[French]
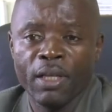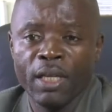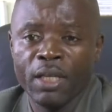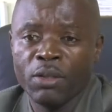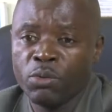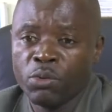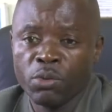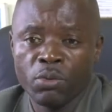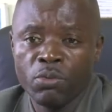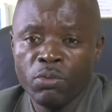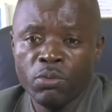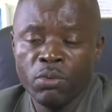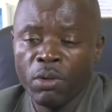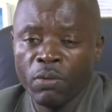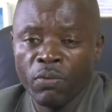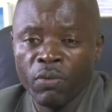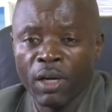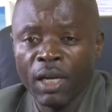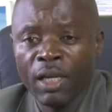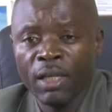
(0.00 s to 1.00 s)
Et du coup,
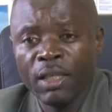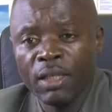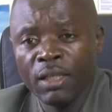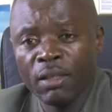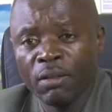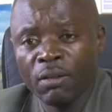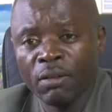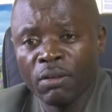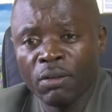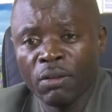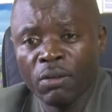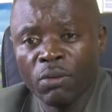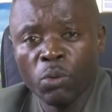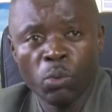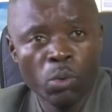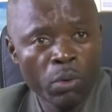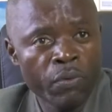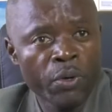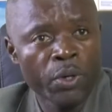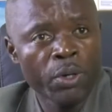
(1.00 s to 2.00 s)
voilà,
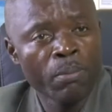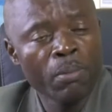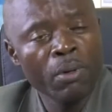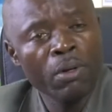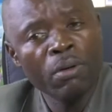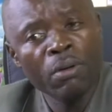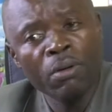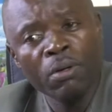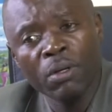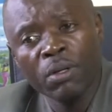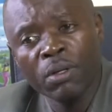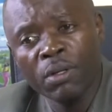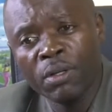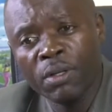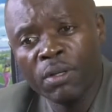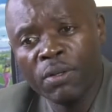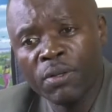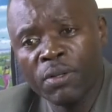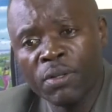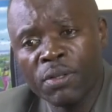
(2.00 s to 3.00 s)
le gouvernement,
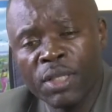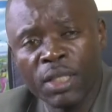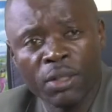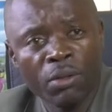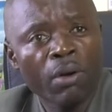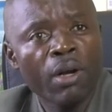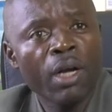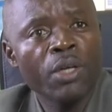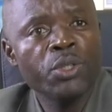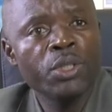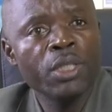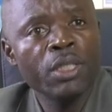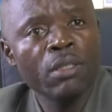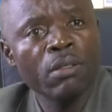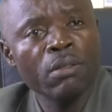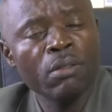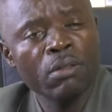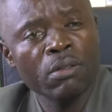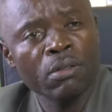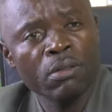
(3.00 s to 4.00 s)
euh, s'est
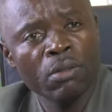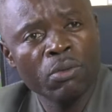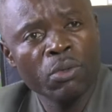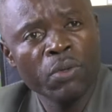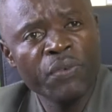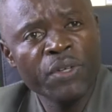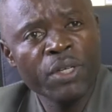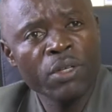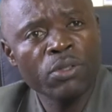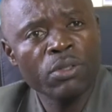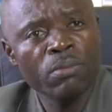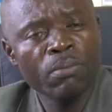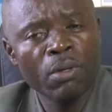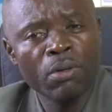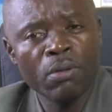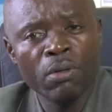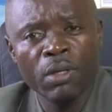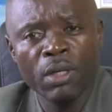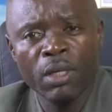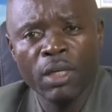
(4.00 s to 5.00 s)
engagé dans le
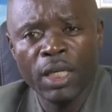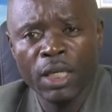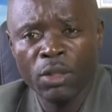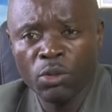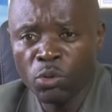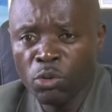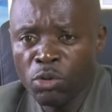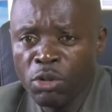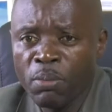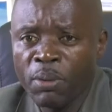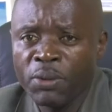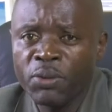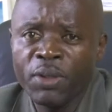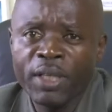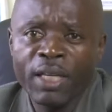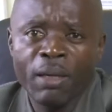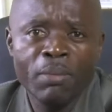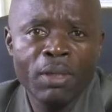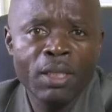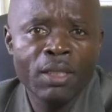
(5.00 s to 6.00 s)
financement et dont nous sommes en train
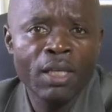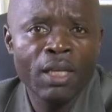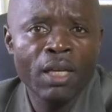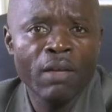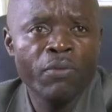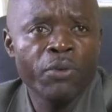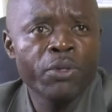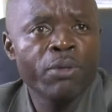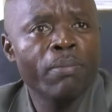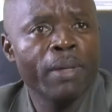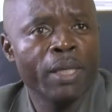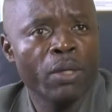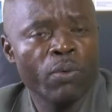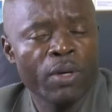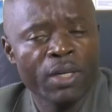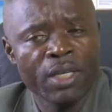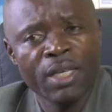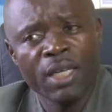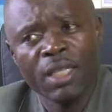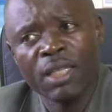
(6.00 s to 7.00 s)
de réhabiliter l'avenue
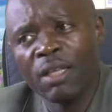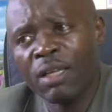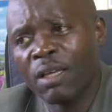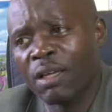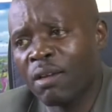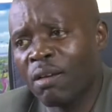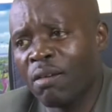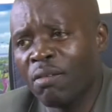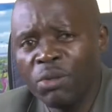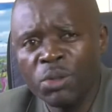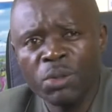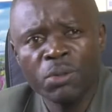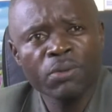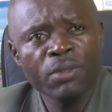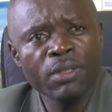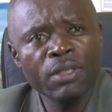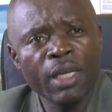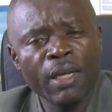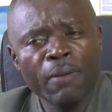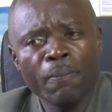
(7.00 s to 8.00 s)
Mbaïkwa, qui est un grand
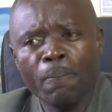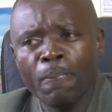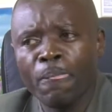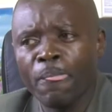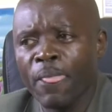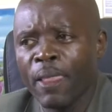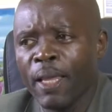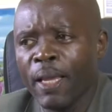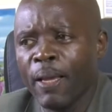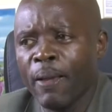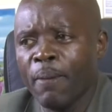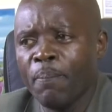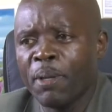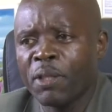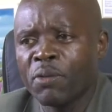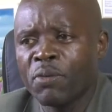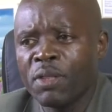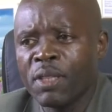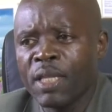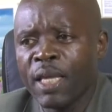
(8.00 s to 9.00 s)
chantier
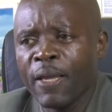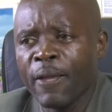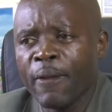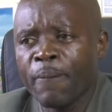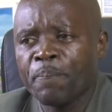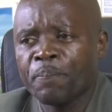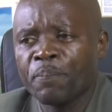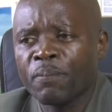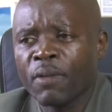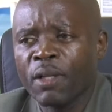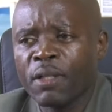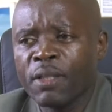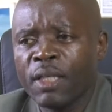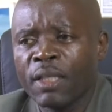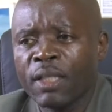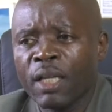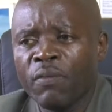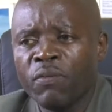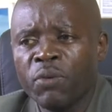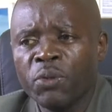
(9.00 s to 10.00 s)
parce que ces,
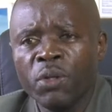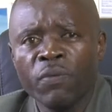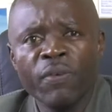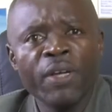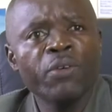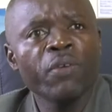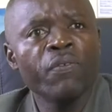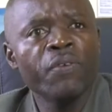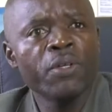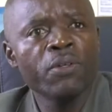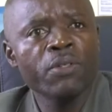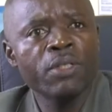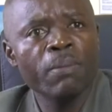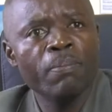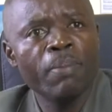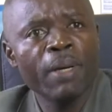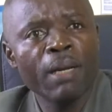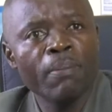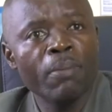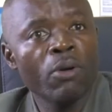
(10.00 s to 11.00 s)
travaux devaient être
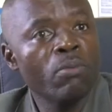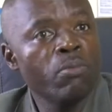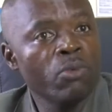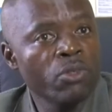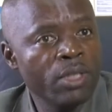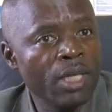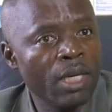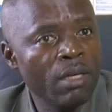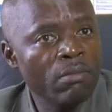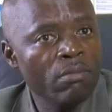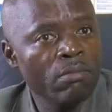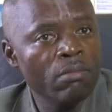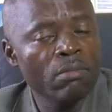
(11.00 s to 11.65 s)
financés par la Banque mondiale.